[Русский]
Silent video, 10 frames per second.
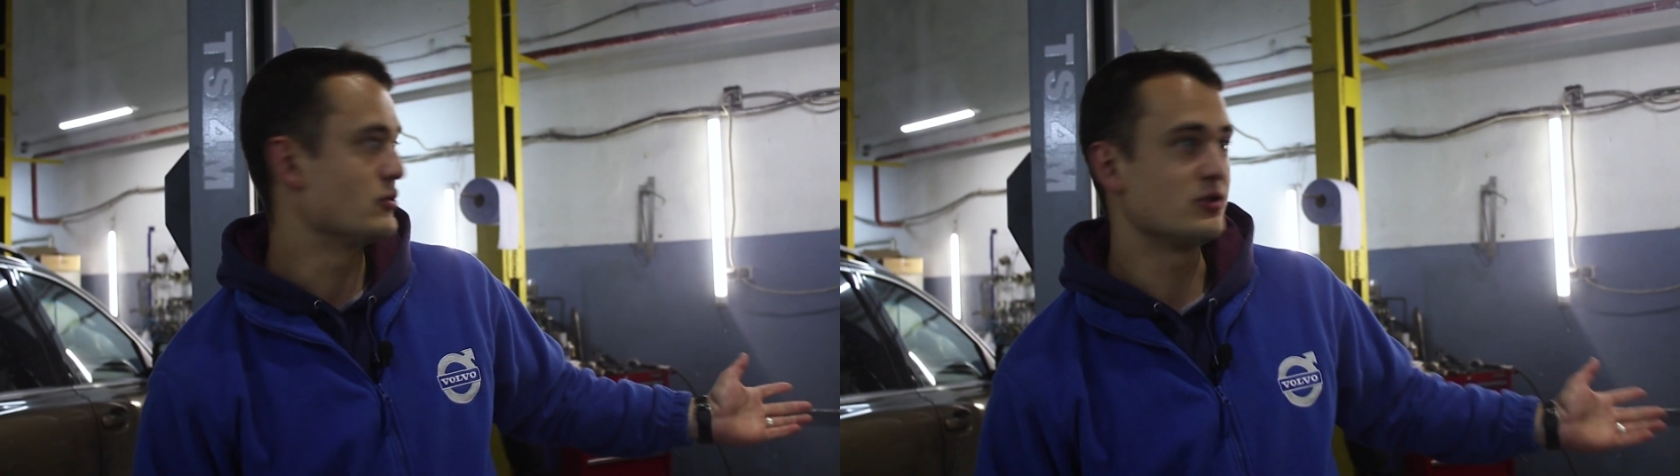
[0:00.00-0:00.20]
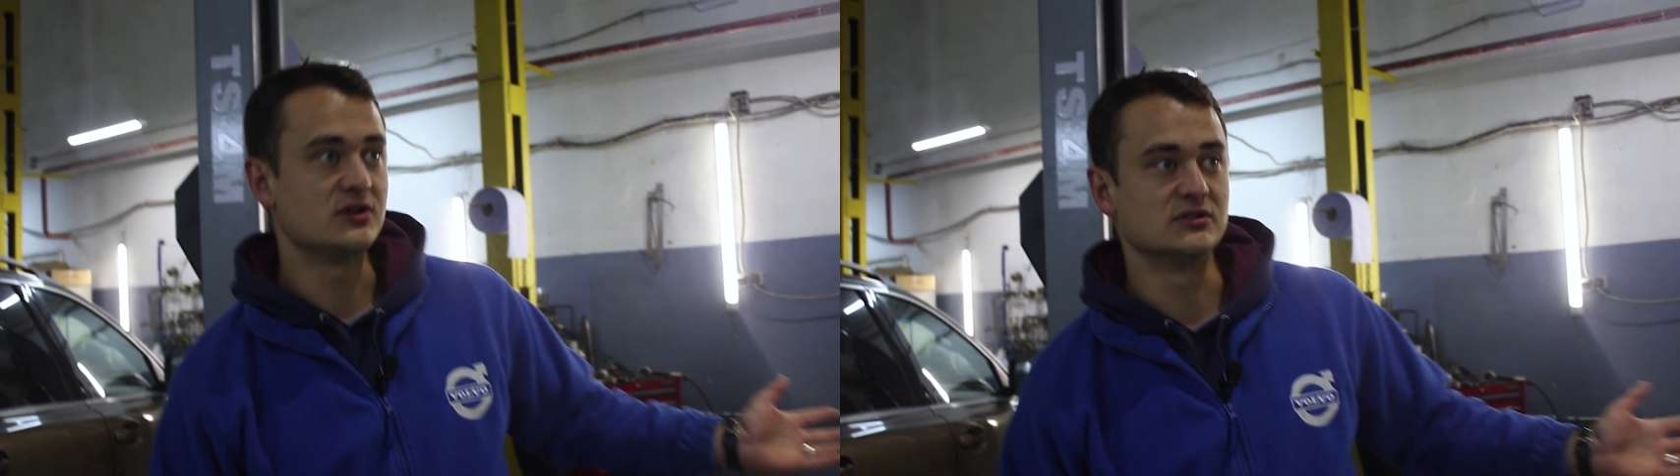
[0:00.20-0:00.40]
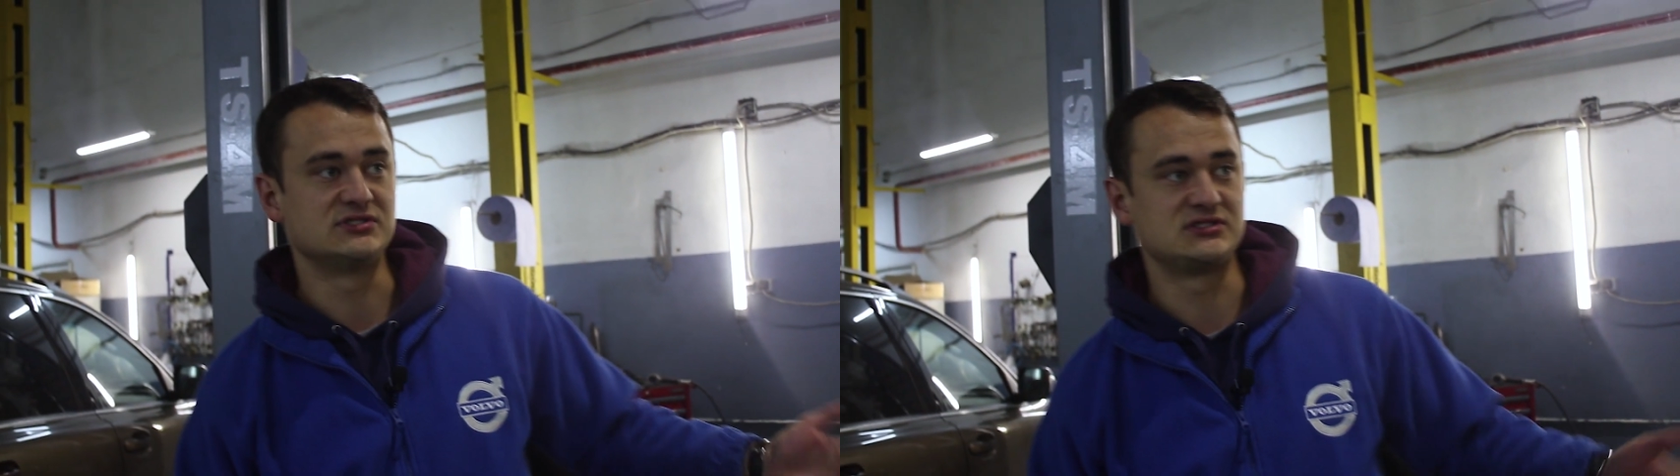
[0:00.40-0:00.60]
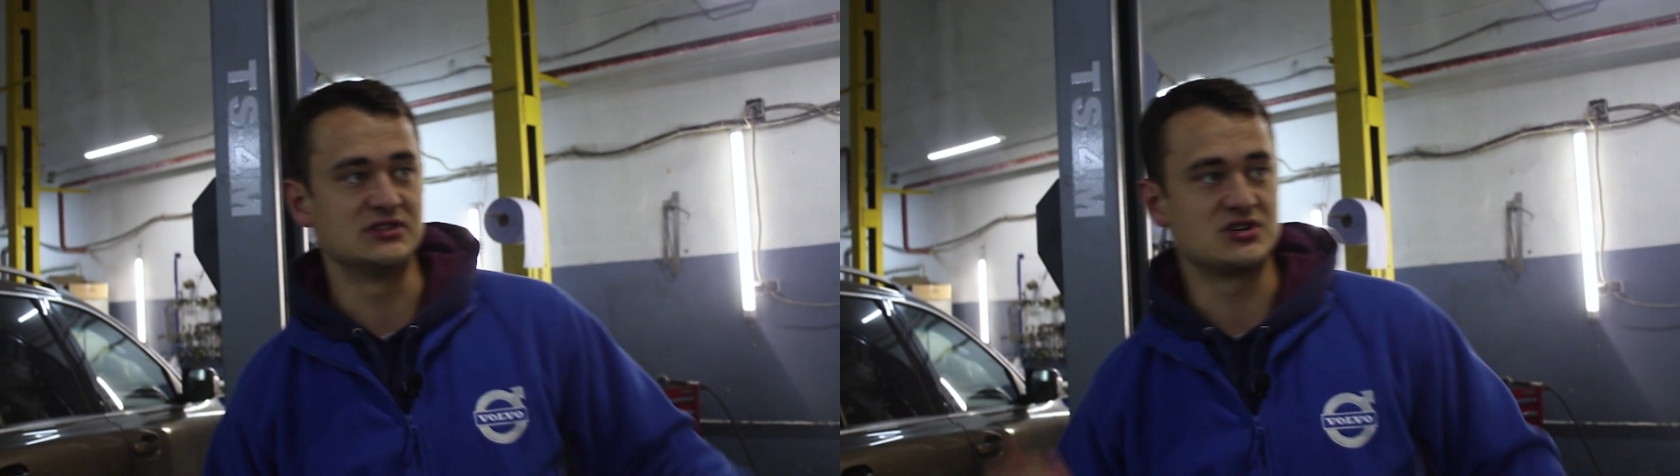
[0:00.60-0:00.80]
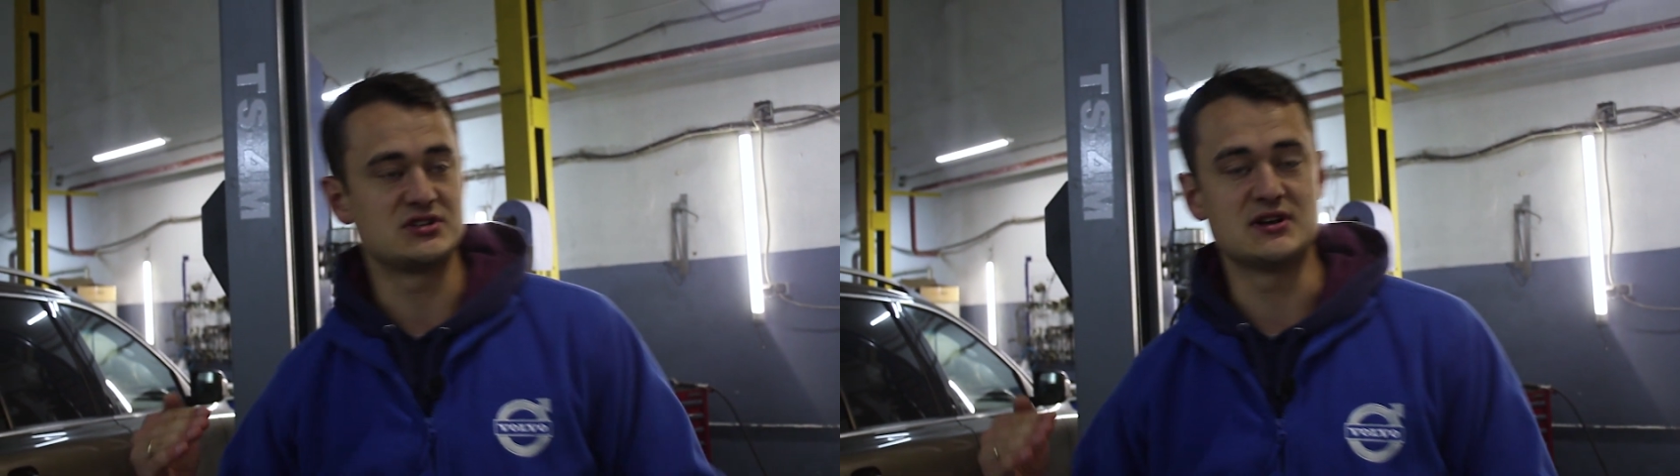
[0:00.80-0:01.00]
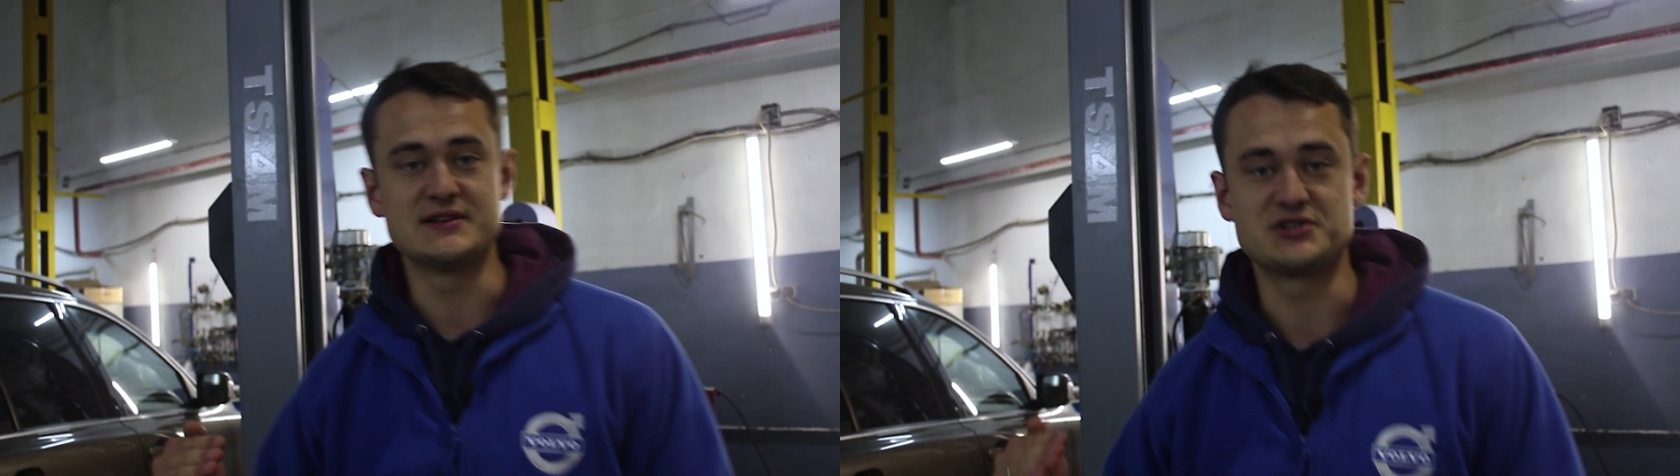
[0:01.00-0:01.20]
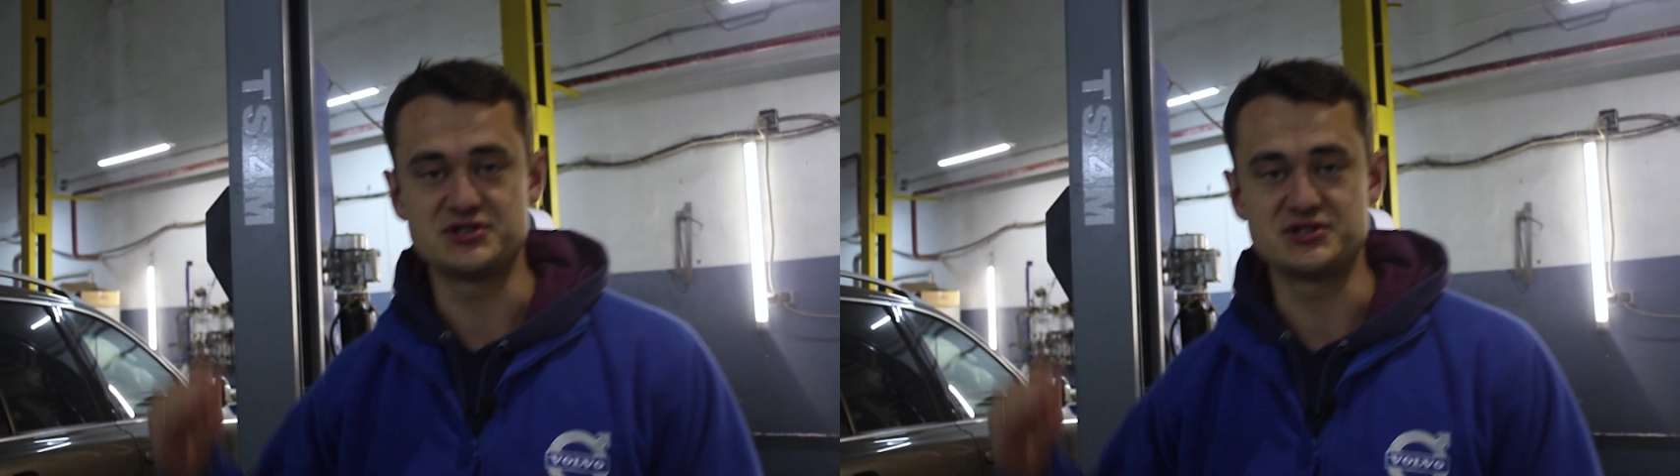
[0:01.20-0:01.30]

гудел с, начиная с